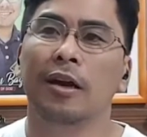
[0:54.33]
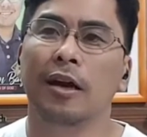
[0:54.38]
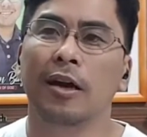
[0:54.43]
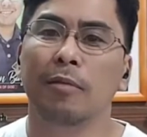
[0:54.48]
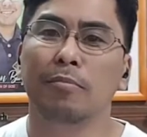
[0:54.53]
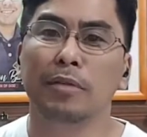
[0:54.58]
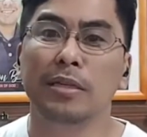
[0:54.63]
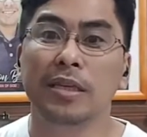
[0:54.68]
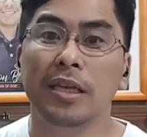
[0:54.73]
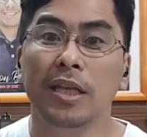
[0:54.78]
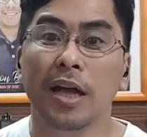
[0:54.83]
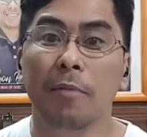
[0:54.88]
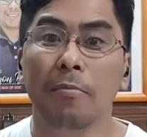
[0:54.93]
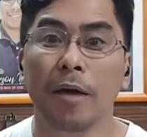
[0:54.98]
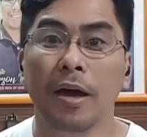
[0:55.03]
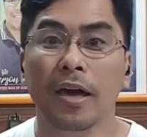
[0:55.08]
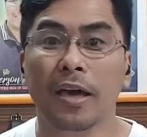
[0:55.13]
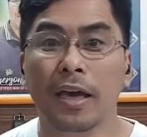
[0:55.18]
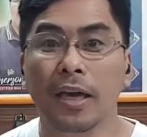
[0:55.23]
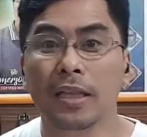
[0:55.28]
Uh, minsan nga
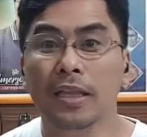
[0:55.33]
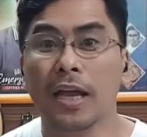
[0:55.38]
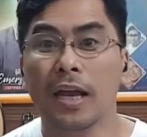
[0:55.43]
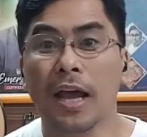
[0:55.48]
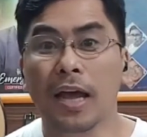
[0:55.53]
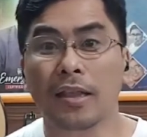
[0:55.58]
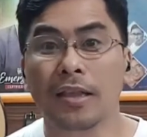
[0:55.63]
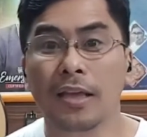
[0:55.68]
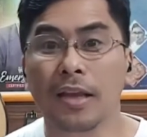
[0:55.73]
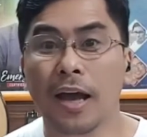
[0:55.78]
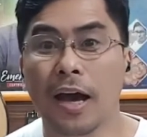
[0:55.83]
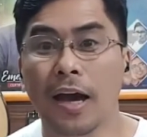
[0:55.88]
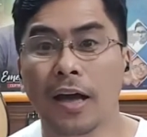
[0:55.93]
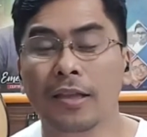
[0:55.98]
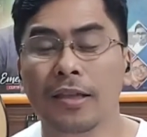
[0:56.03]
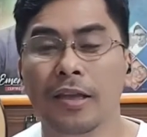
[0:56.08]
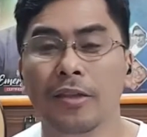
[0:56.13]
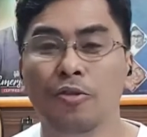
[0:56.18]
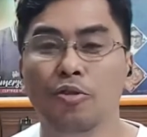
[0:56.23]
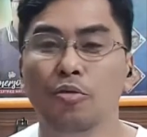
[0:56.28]
makikita natin
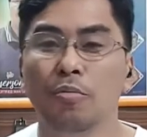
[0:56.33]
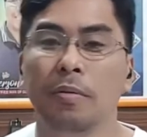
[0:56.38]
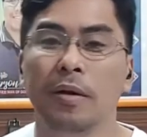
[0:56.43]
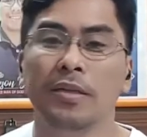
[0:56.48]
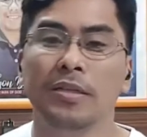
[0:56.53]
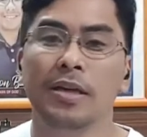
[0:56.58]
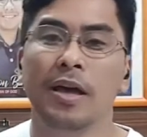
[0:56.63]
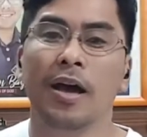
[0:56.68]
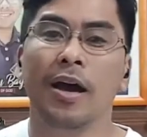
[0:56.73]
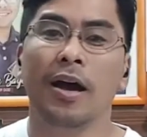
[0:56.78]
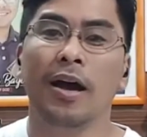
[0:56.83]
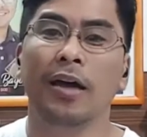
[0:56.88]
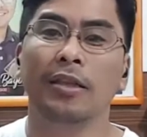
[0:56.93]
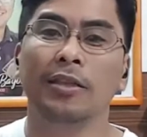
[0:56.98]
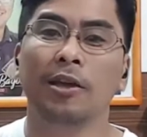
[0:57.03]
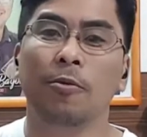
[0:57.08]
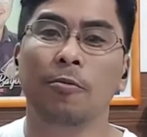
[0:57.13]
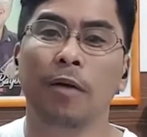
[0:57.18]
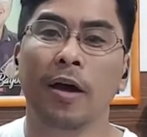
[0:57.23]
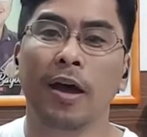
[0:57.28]
nakatatupa sa
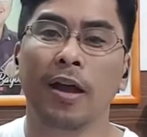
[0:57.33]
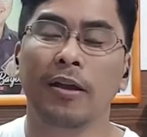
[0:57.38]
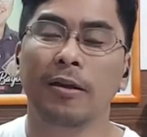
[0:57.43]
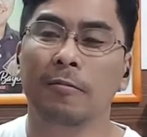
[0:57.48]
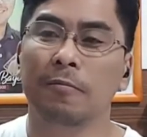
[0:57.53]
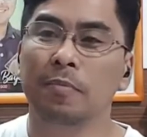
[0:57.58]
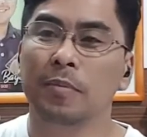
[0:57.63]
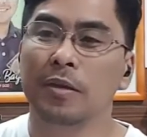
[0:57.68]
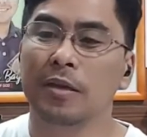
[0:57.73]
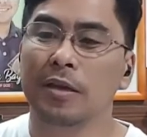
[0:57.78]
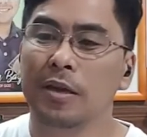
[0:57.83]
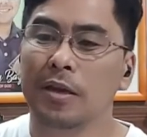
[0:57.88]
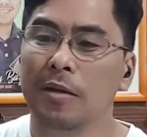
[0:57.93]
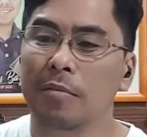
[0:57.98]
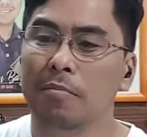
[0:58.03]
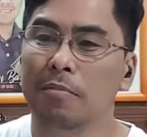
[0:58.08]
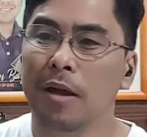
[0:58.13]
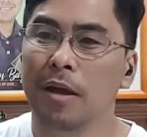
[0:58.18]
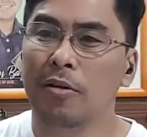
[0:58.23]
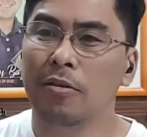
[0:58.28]
katawan
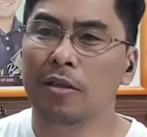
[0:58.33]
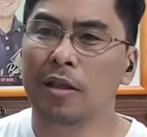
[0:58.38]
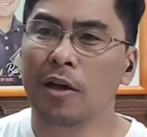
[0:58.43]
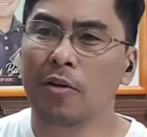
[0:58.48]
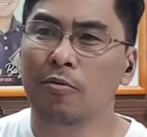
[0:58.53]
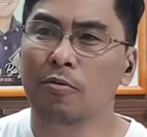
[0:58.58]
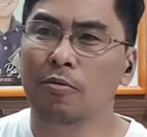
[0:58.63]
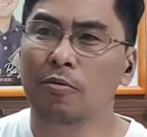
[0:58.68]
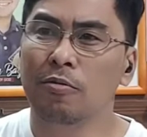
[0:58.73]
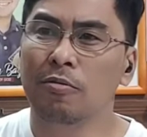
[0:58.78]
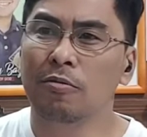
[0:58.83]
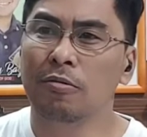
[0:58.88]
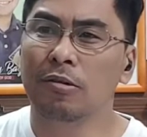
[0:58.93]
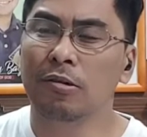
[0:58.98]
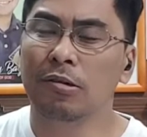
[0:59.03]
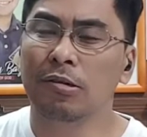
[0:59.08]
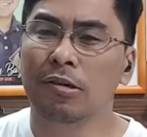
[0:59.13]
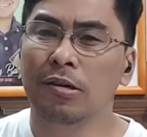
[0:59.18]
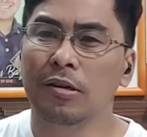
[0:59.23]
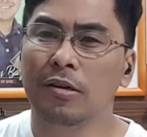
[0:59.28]
meron
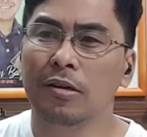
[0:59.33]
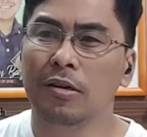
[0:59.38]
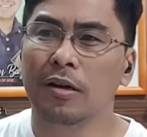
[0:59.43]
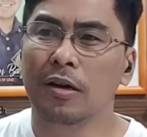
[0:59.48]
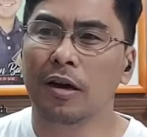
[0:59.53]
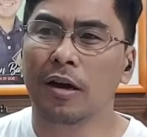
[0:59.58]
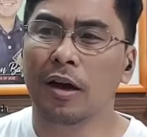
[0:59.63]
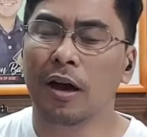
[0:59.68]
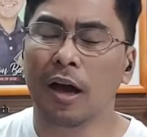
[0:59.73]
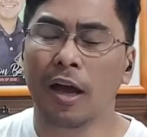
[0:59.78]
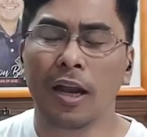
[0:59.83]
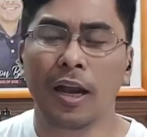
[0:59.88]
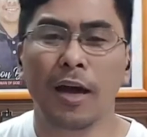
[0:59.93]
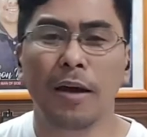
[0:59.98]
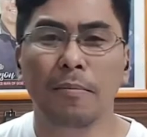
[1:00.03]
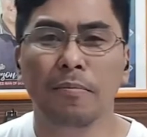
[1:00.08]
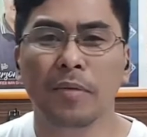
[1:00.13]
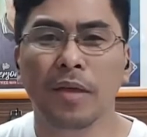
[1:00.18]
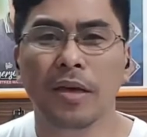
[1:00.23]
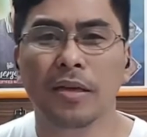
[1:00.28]
akong uh,
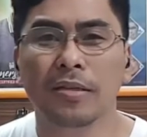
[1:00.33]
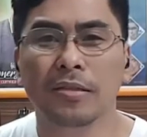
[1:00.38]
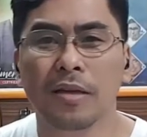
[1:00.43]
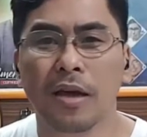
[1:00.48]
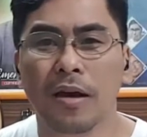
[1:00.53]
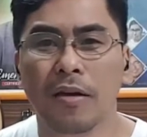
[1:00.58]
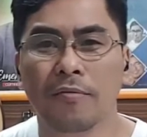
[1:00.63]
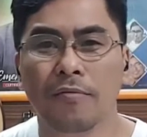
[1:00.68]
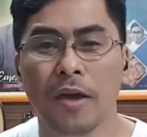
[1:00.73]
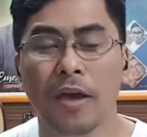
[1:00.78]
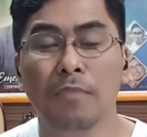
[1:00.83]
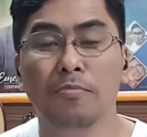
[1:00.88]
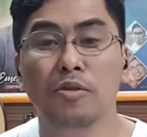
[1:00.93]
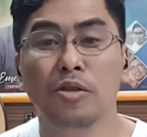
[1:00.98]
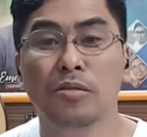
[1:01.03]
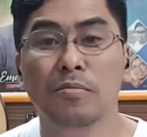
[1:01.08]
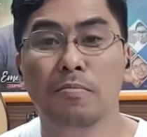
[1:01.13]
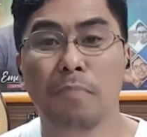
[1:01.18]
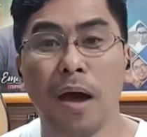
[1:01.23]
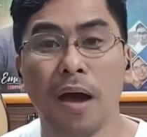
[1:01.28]
alam na isang
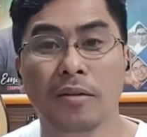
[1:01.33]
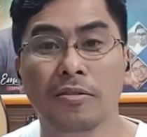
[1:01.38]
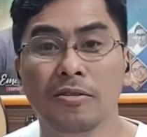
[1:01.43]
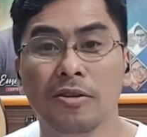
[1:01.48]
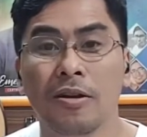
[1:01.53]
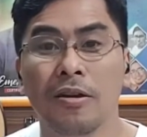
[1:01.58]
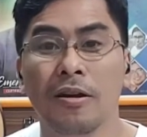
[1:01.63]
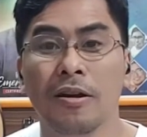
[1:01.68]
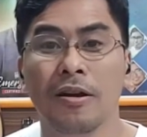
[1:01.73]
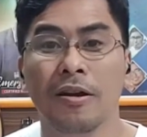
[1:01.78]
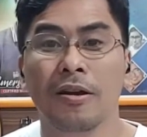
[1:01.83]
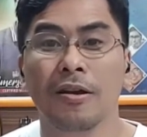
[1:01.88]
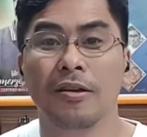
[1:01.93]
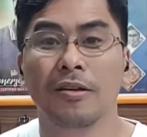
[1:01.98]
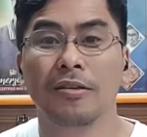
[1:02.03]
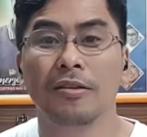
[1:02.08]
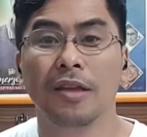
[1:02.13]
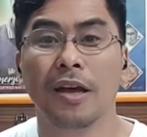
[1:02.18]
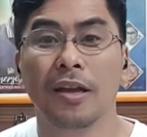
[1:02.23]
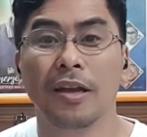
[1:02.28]
famous boxer
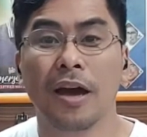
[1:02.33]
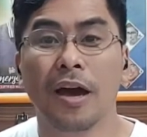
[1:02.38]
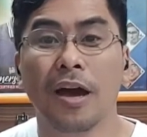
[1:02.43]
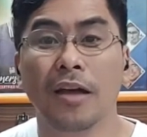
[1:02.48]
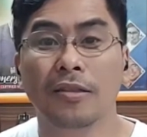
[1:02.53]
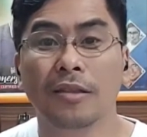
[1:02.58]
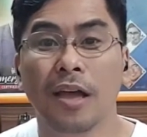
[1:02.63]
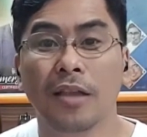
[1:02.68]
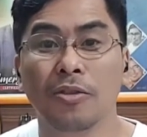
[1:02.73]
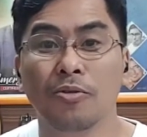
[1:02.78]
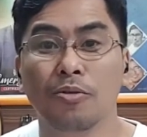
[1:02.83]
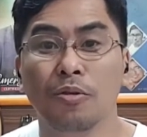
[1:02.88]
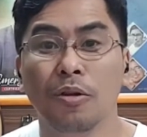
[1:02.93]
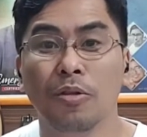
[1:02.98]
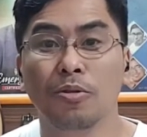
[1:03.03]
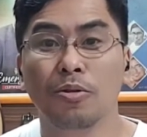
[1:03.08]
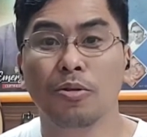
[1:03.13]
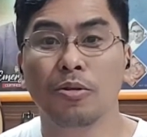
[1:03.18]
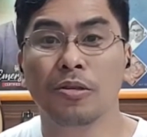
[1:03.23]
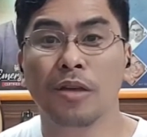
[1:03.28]
na nakatato
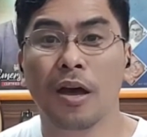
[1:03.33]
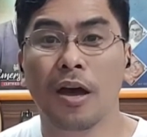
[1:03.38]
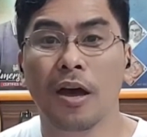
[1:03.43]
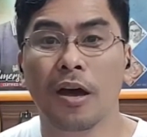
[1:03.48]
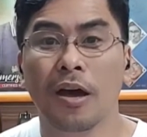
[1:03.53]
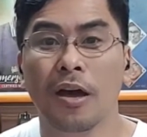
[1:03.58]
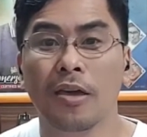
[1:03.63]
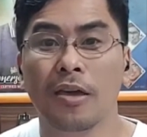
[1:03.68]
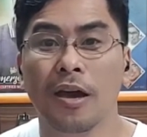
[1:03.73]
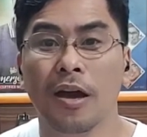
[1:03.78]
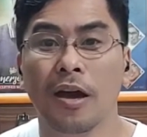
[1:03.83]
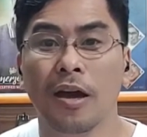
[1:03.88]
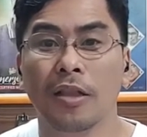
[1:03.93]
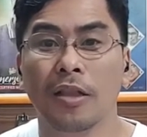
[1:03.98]
ito sa kanyang